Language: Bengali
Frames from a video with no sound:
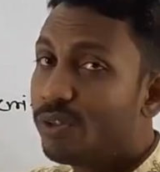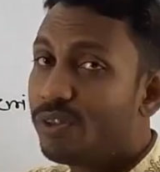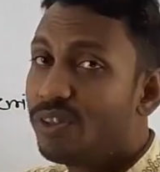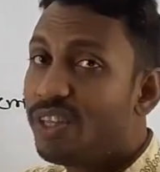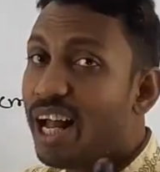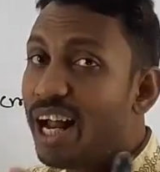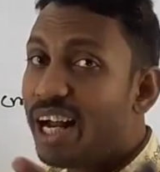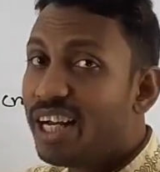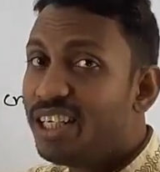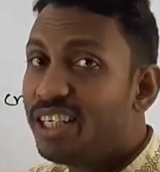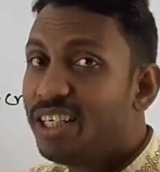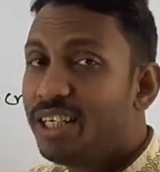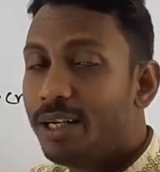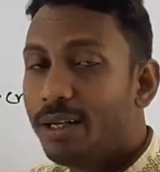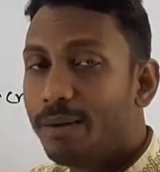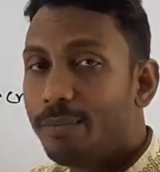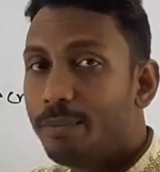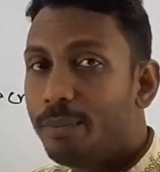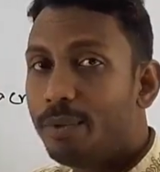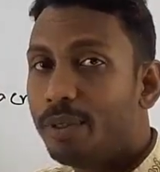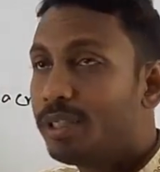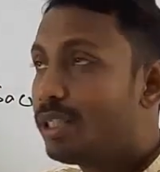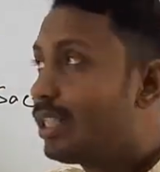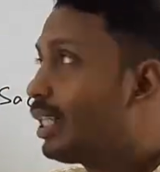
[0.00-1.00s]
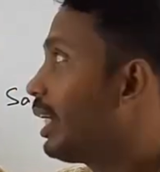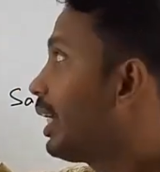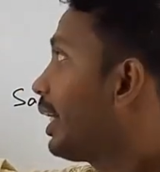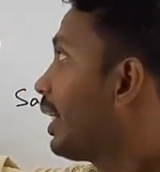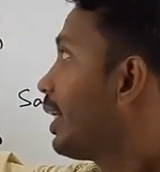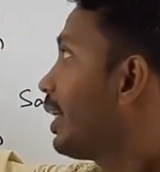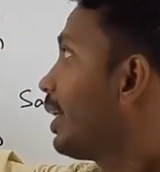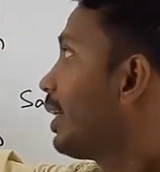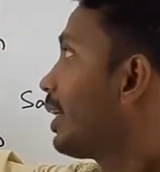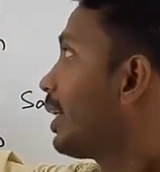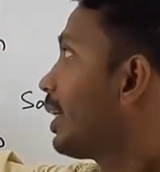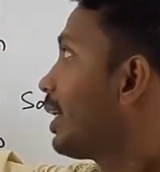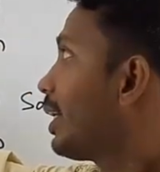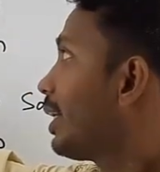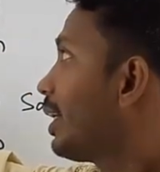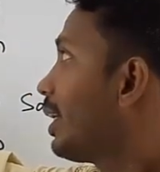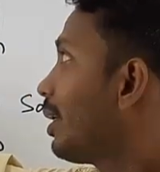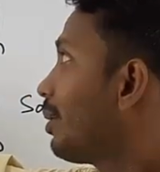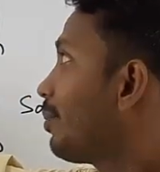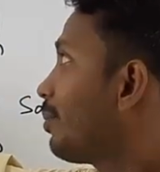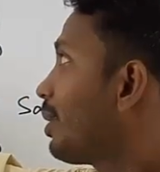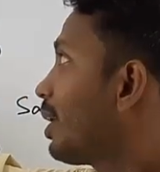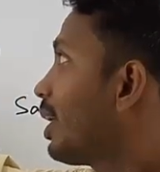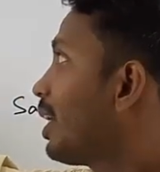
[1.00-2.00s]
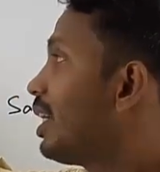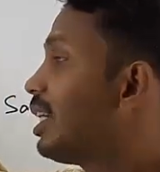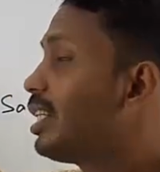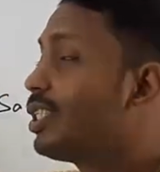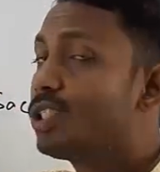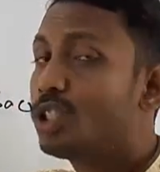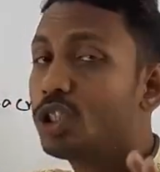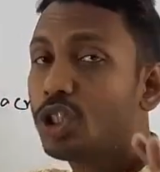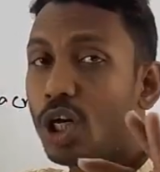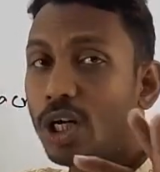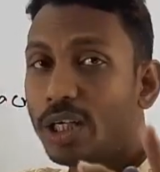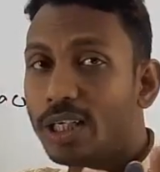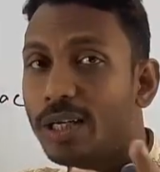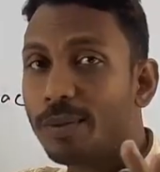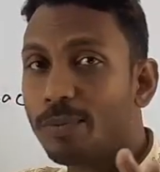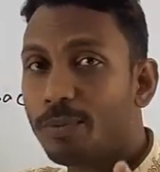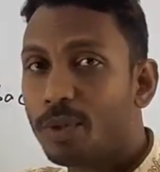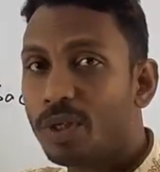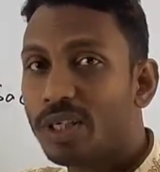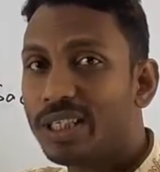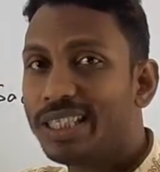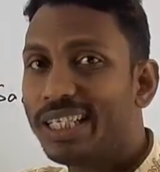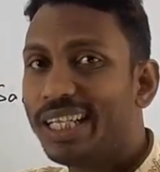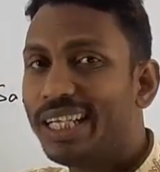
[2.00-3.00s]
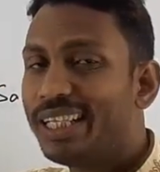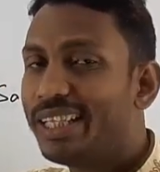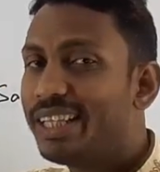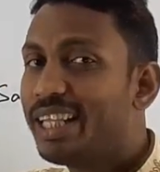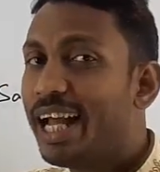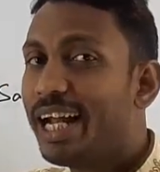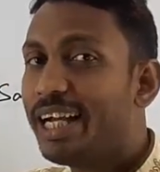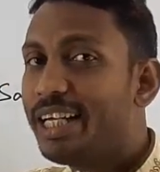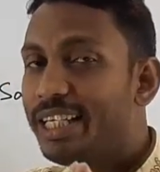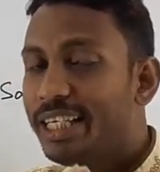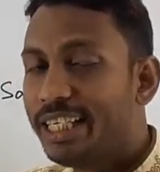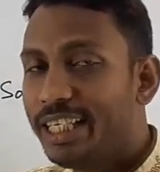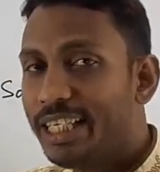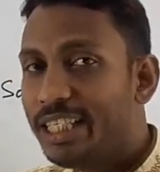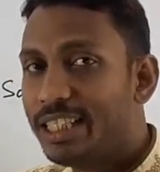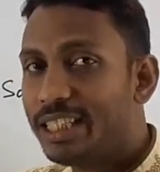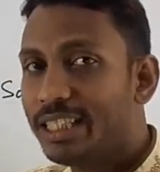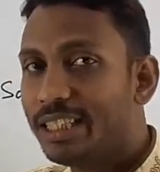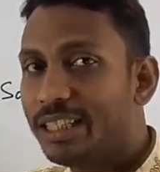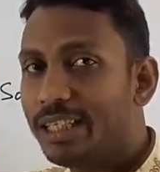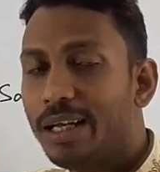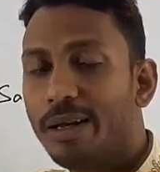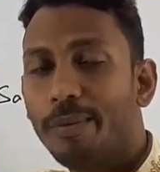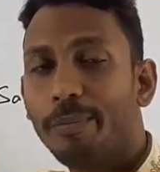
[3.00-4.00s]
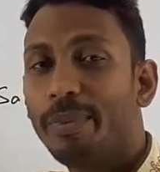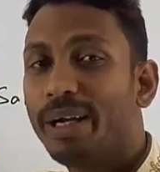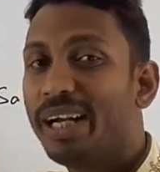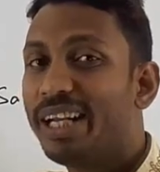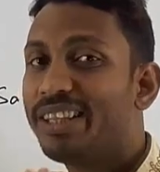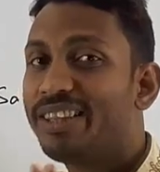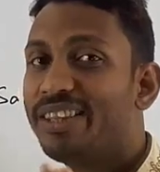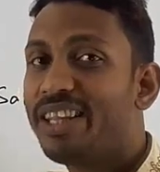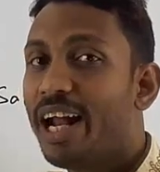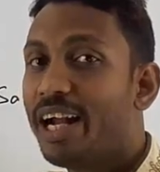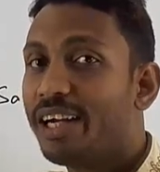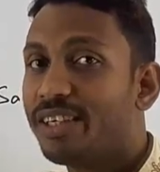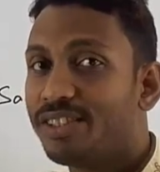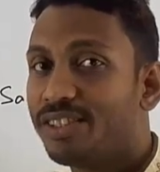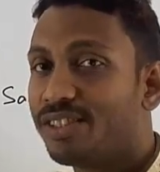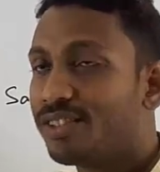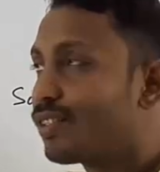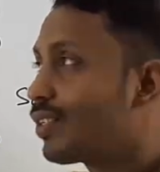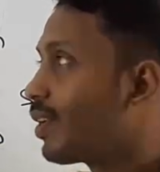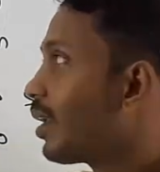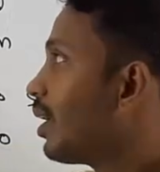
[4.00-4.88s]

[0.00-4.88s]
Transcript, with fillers: দ্যাট বলতে এখানে আমরা সংক্ষেপ করেছি দ্যাট ইজ মানে দ্যাটস